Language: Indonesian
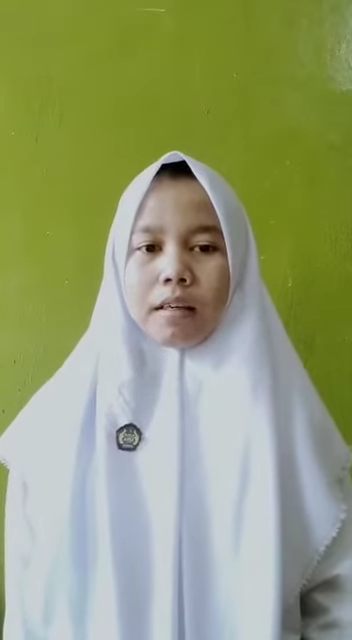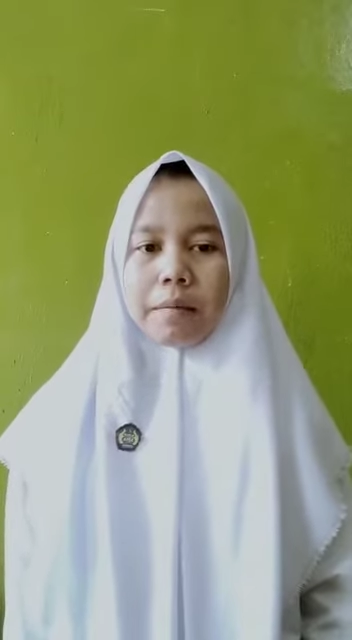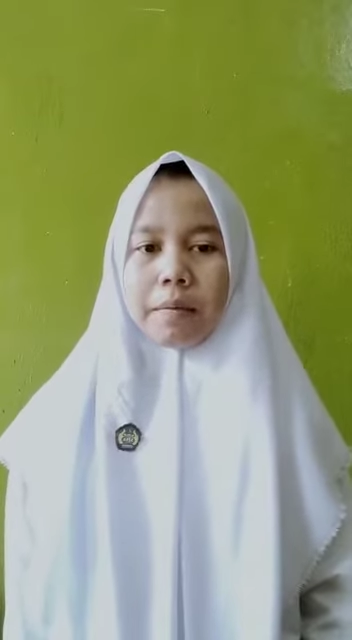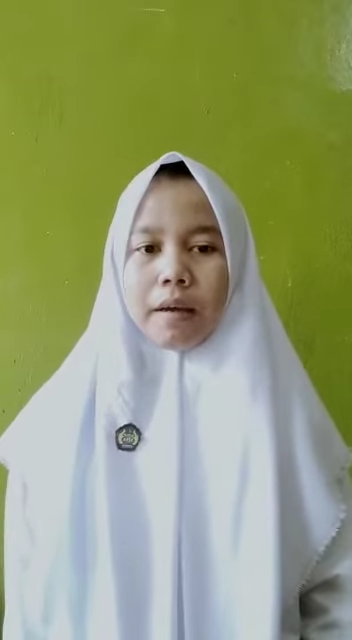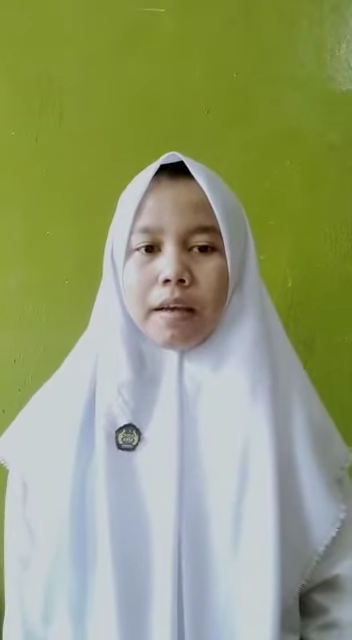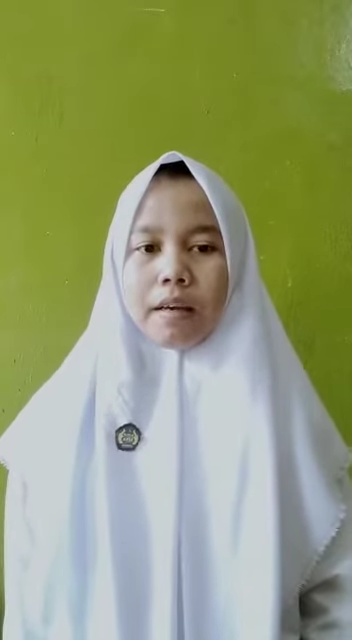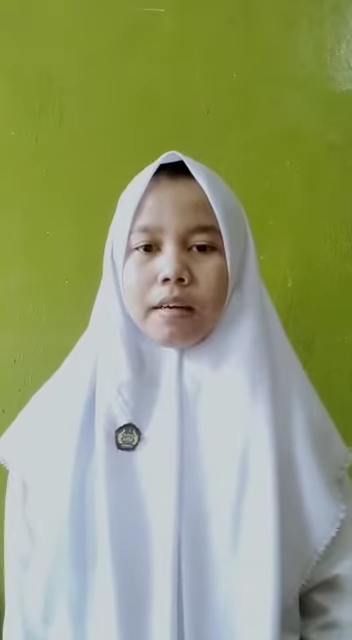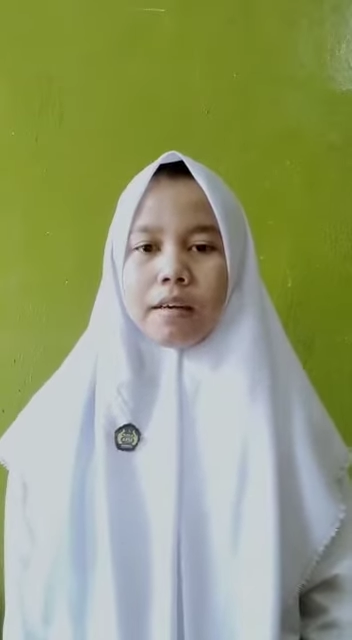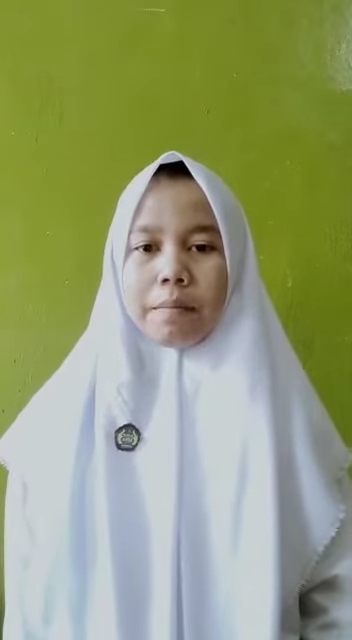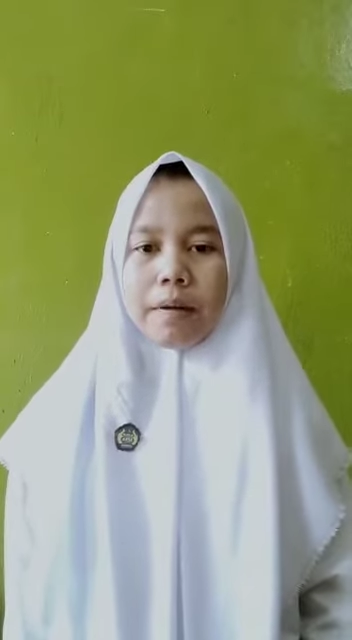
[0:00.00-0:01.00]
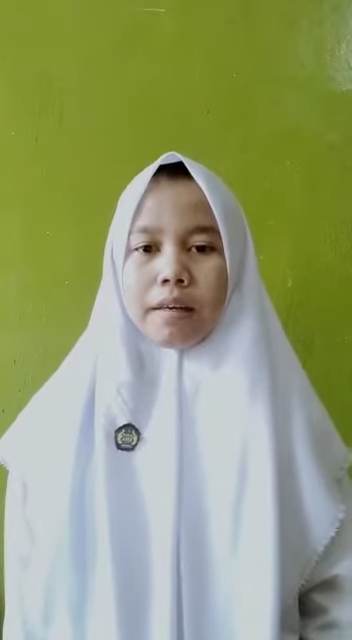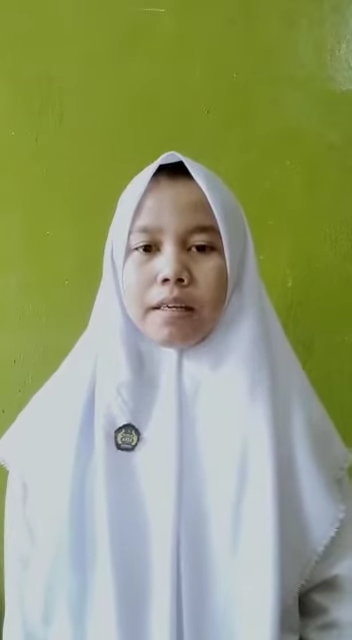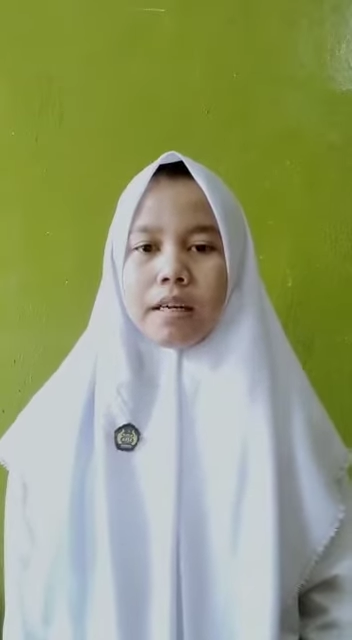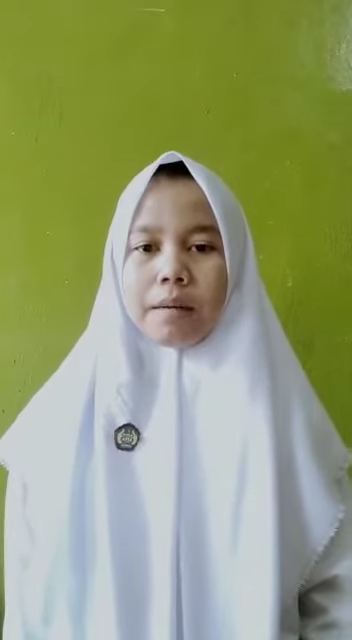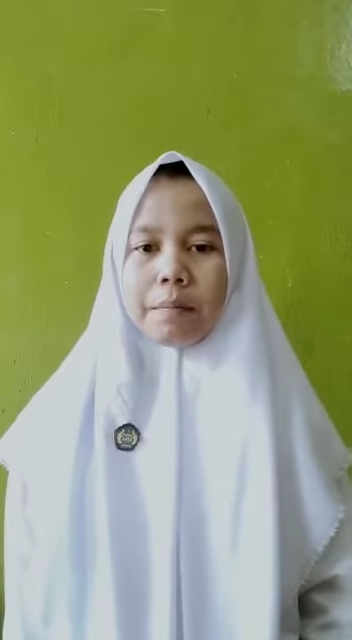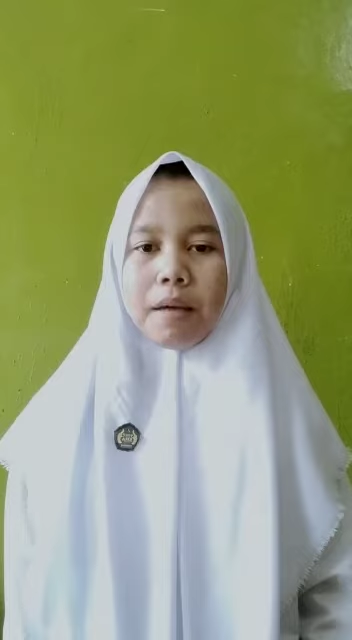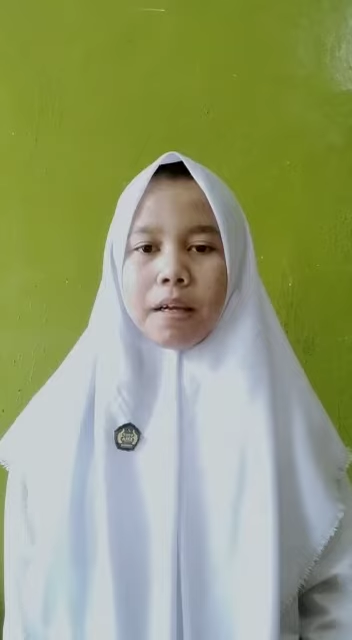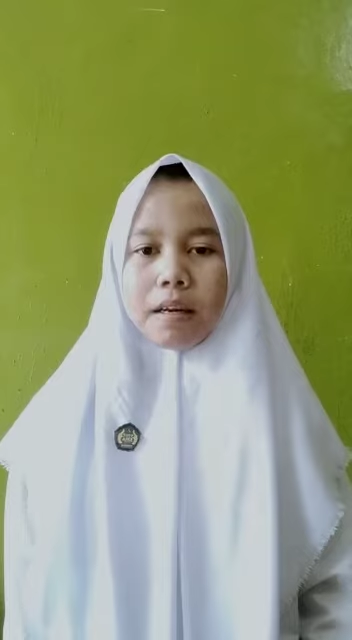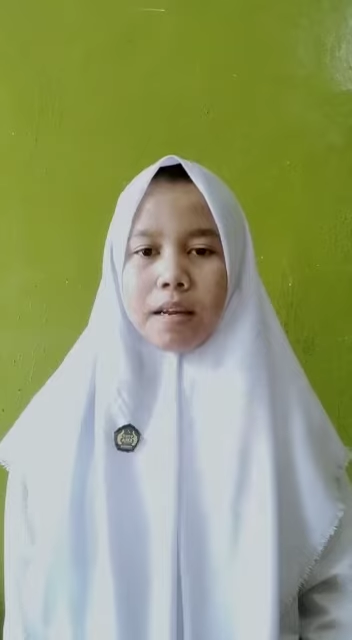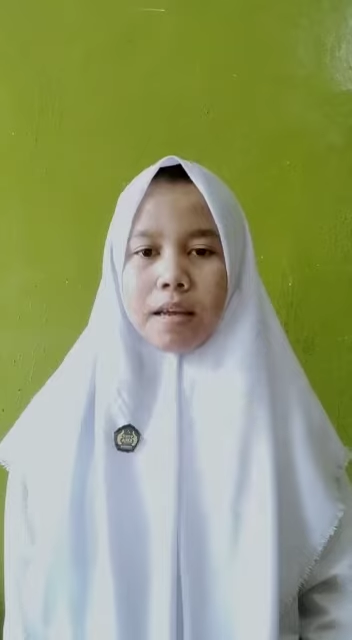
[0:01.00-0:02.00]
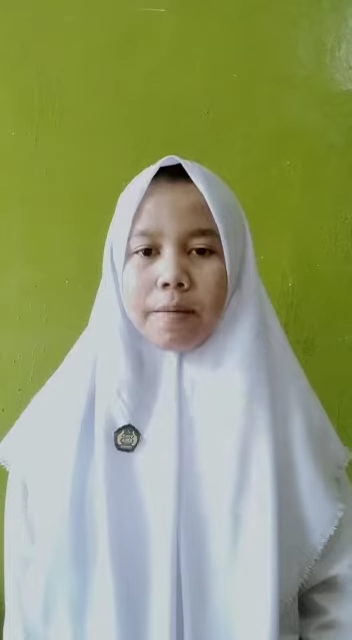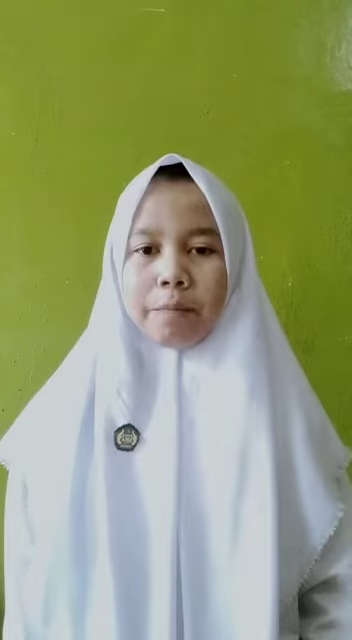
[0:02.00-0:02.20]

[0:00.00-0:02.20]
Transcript: DPR, DPD, dan DPRD.